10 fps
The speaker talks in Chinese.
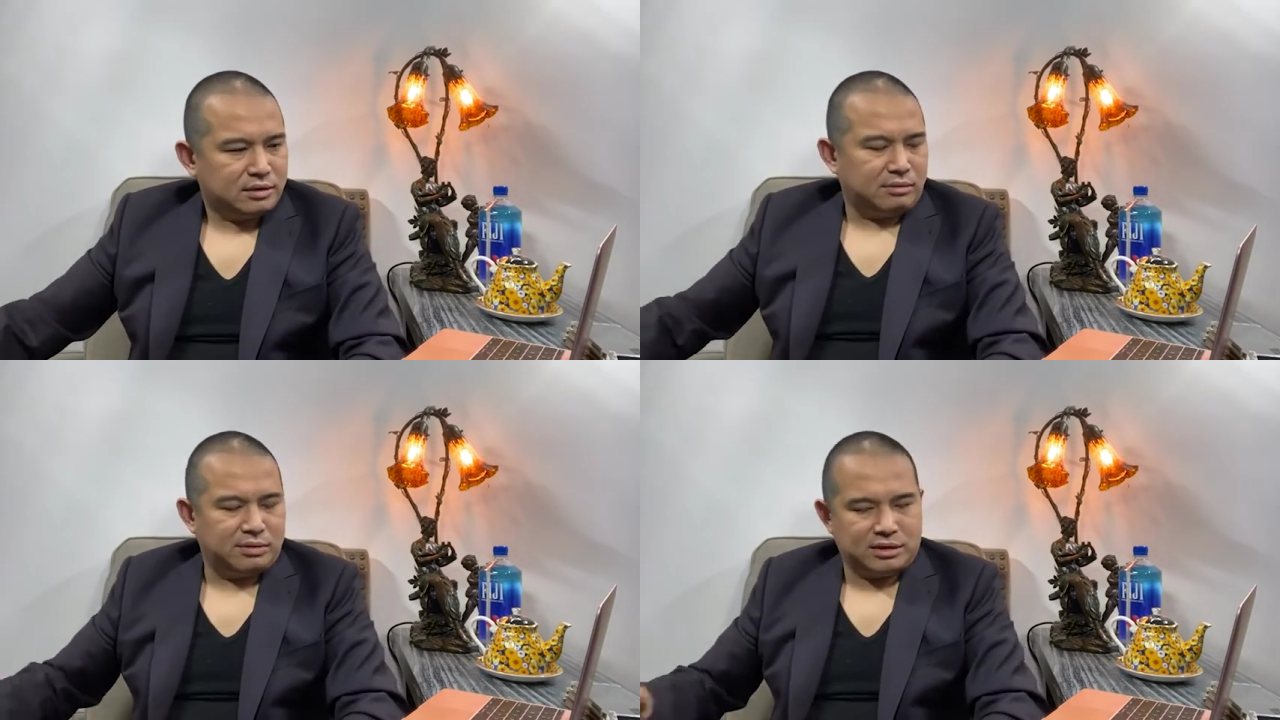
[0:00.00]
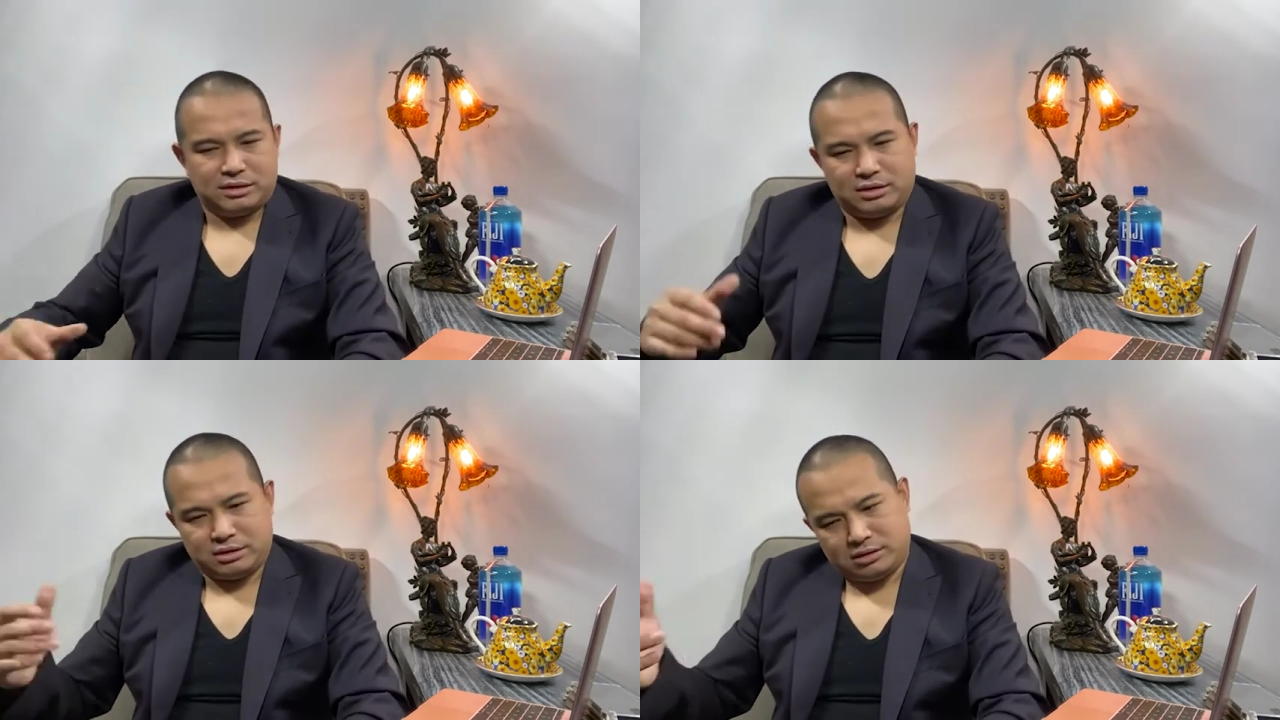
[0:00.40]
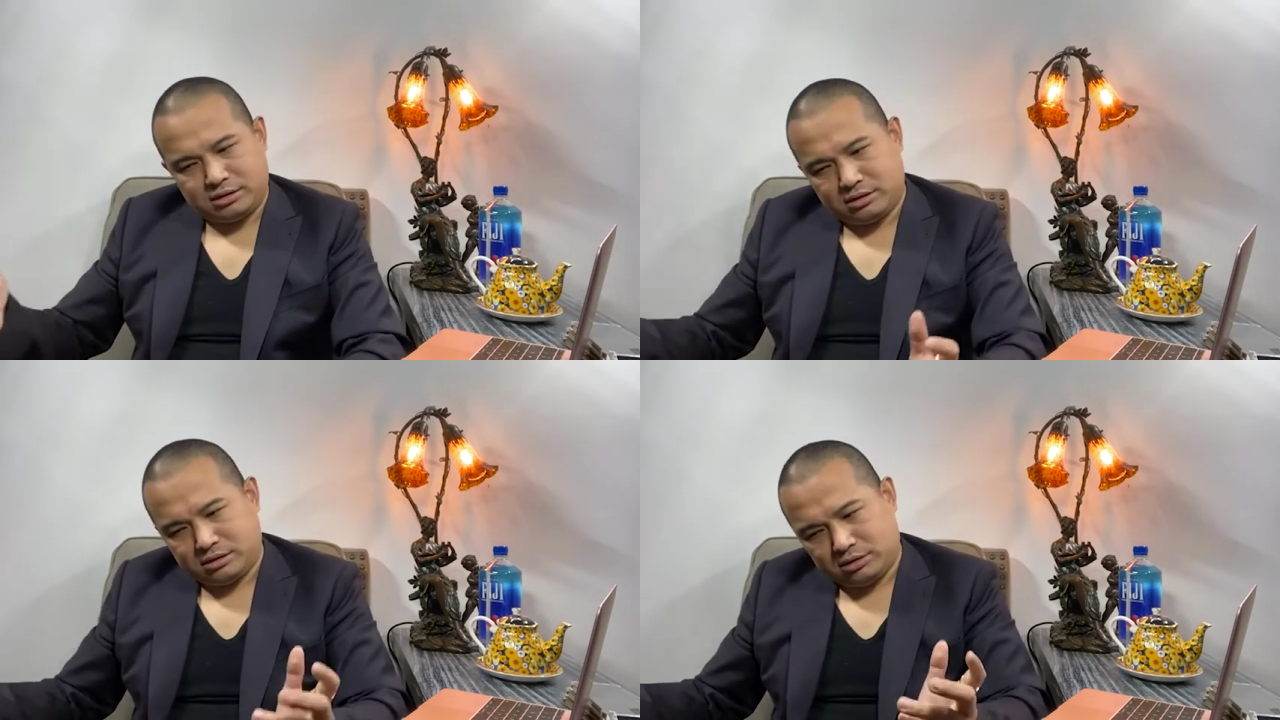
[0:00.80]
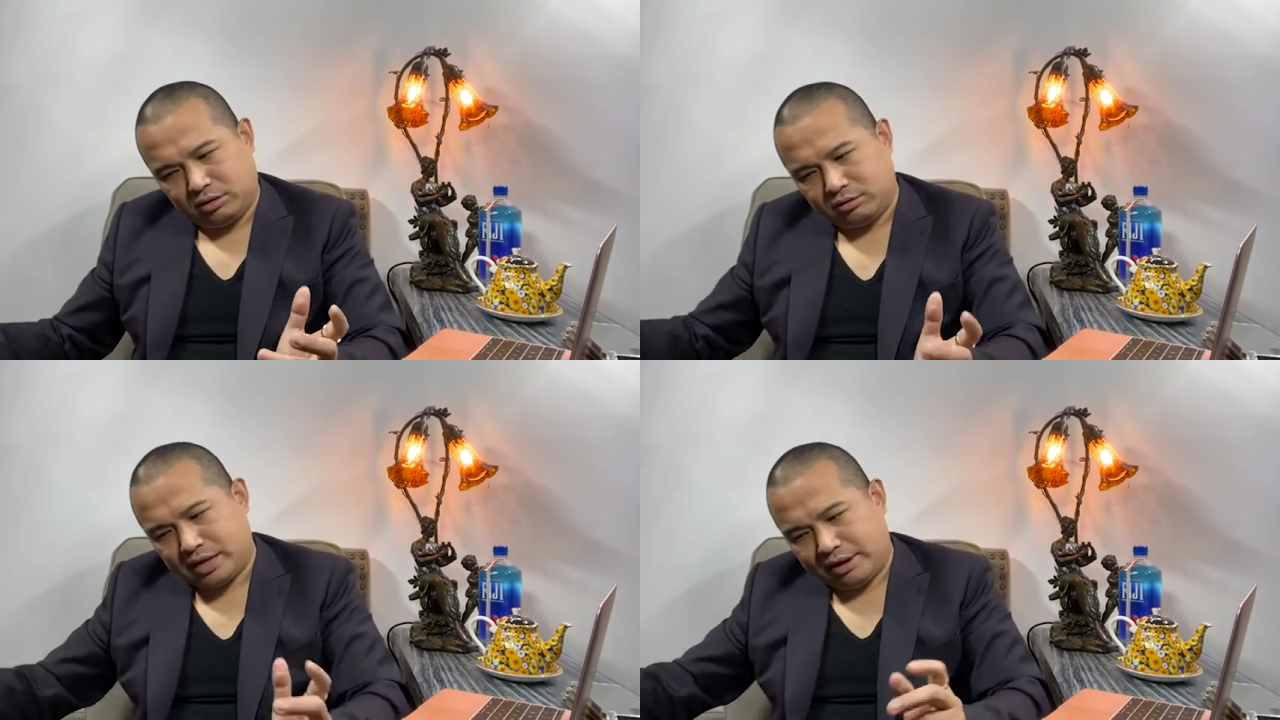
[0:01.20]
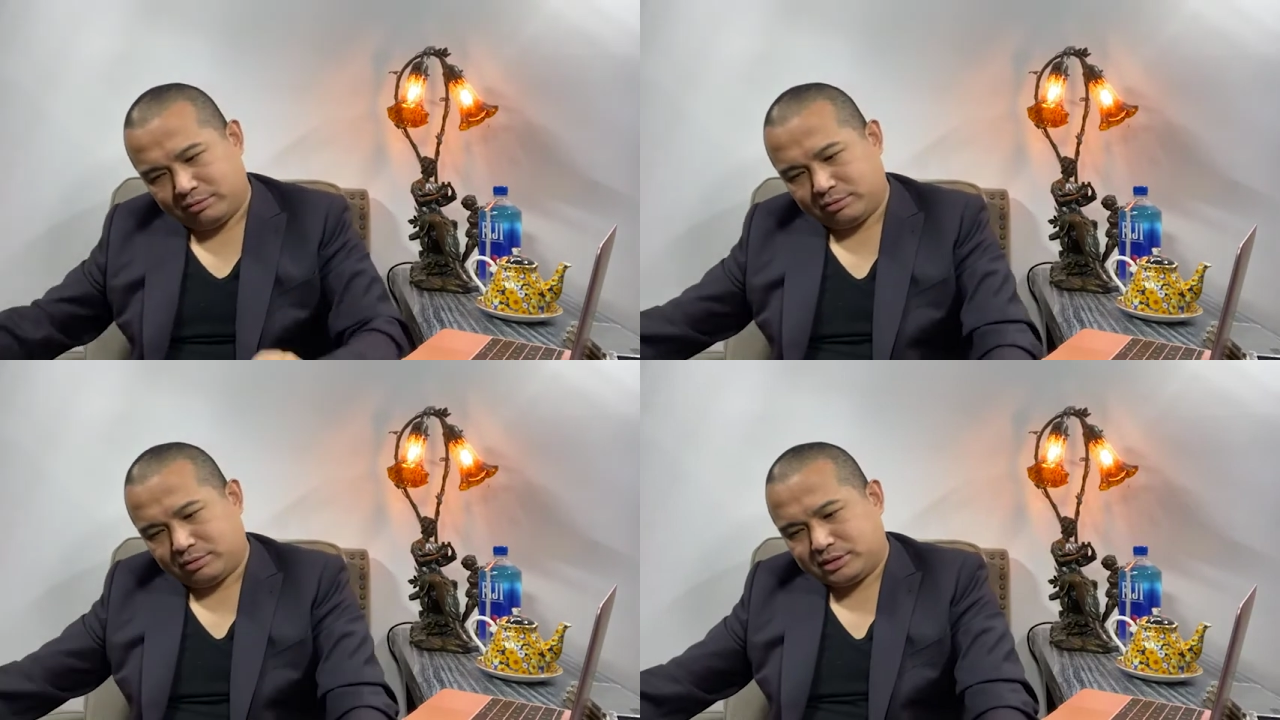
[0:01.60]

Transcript: 那么，呃，后来我